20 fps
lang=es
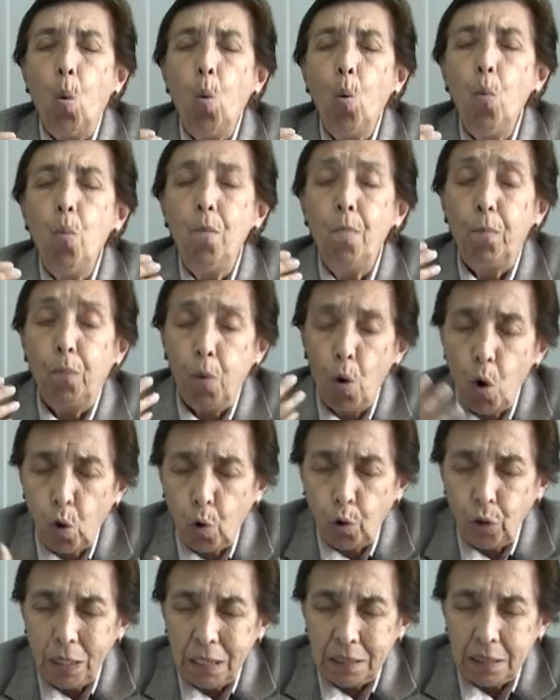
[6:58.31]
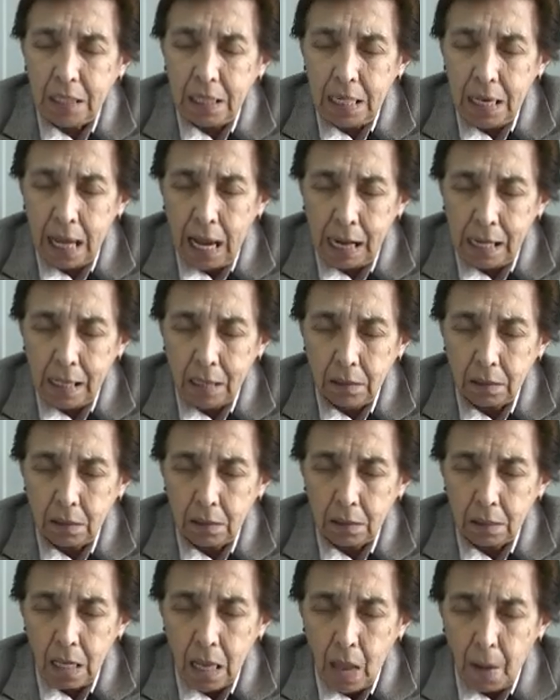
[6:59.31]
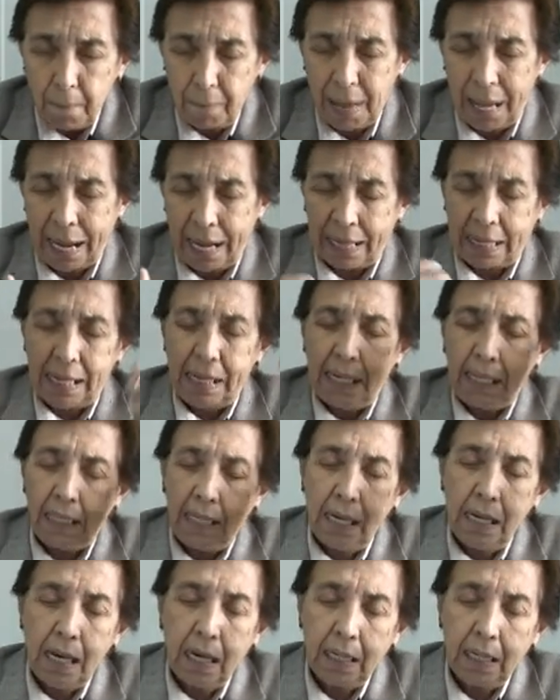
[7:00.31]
un poco de cereales para que le dé la